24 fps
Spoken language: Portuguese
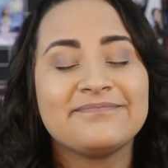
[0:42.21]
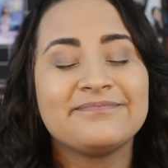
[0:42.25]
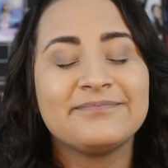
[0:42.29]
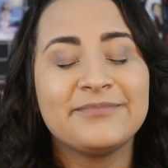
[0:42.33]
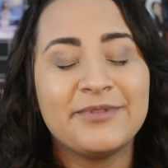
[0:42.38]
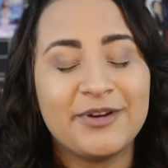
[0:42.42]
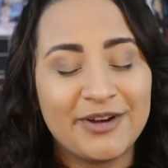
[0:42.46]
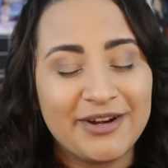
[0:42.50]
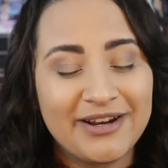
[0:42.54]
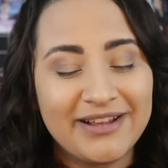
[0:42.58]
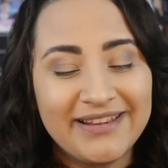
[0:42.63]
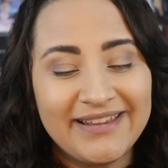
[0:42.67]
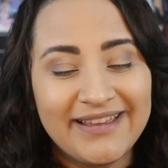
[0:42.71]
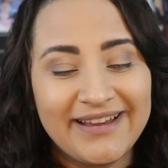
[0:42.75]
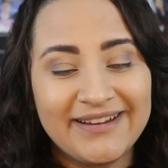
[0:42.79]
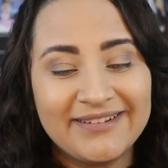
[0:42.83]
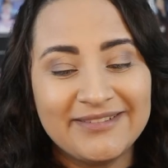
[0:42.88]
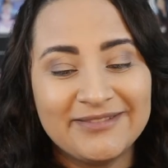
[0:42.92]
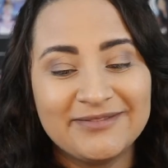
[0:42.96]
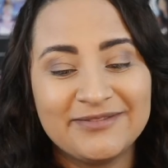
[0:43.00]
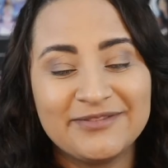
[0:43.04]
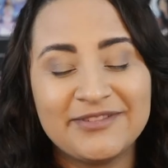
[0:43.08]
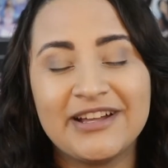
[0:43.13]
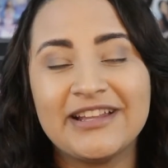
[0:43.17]
bora
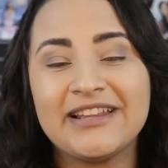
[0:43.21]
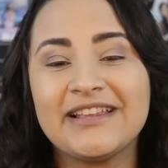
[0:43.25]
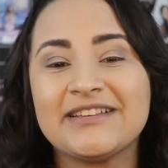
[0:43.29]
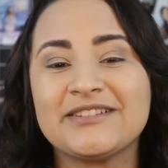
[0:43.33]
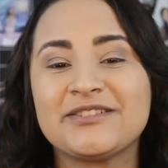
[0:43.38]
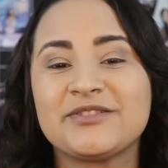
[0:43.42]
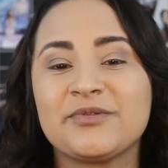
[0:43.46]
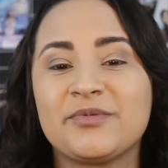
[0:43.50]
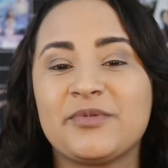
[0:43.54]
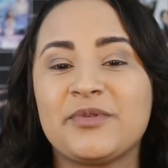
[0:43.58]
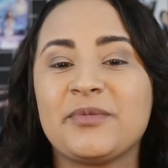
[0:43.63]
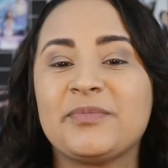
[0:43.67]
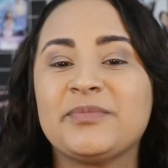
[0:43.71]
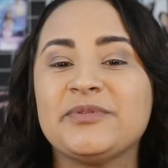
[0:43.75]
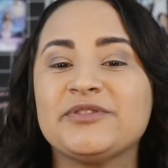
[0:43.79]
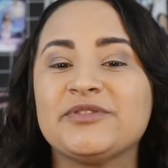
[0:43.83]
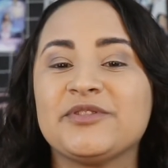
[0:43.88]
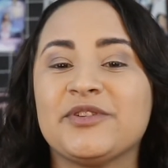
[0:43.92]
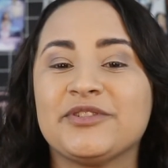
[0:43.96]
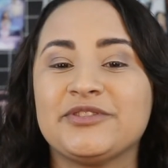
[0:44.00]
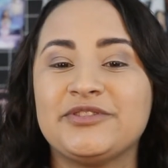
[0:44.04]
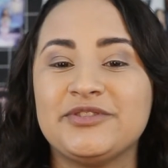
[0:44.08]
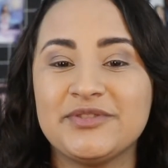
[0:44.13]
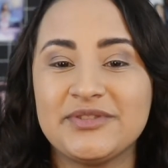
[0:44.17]
lá falar sobre o
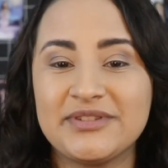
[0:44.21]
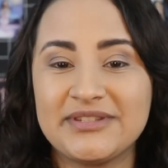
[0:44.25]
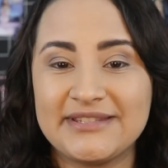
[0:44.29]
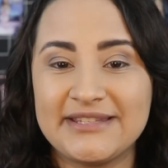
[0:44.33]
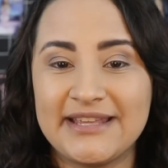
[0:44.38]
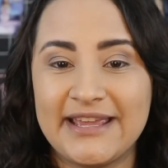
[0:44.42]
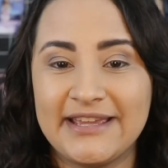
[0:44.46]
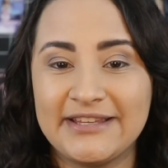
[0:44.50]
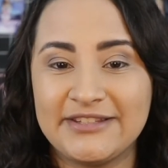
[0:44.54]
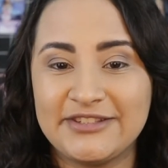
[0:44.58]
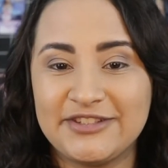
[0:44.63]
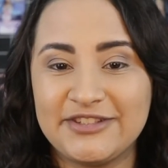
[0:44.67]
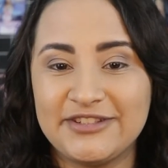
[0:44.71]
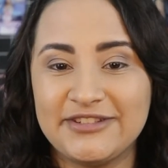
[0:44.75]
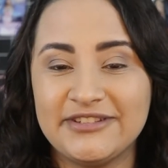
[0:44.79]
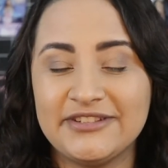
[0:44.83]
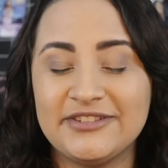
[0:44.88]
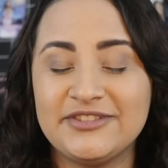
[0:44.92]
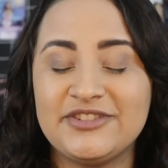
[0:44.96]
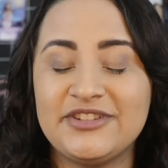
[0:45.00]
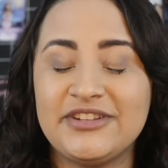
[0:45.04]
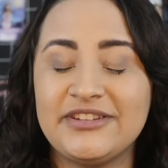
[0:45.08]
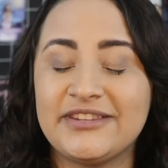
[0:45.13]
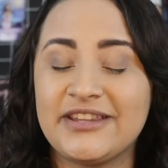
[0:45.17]
episódio 7
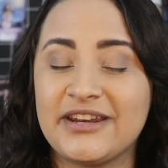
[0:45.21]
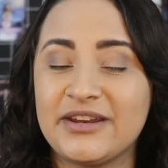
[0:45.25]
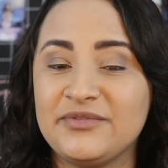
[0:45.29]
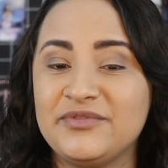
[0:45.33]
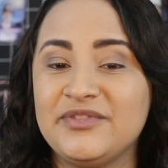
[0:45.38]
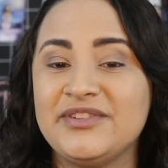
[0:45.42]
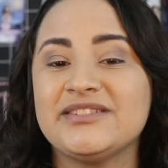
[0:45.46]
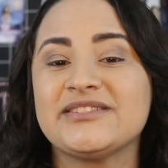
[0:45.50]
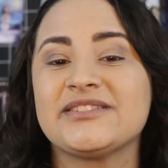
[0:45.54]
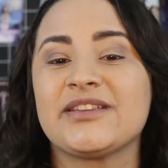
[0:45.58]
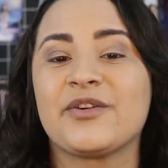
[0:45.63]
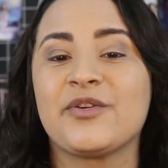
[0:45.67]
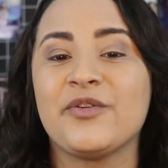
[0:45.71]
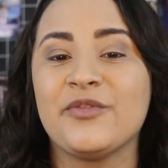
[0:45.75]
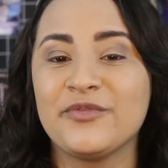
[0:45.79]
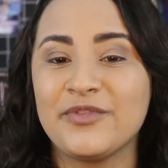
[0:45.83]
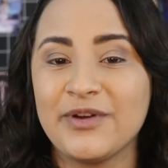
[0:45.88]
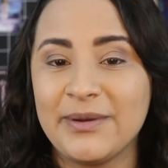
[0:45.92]
de entrevista com o